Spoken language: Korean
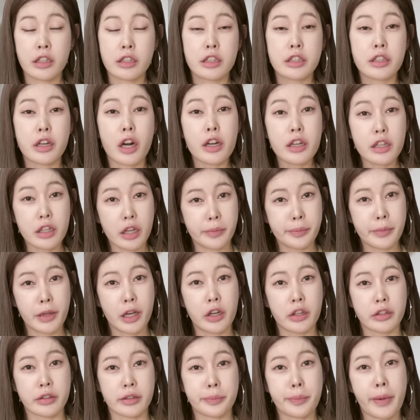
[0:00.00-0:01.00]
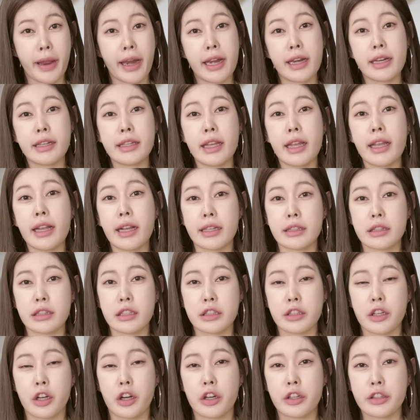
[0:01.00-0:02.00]
그러려면 벨기에
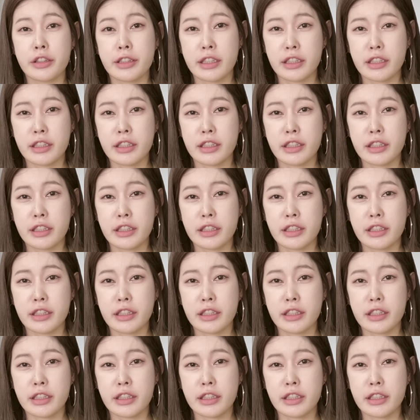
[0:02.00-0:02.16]
같은 건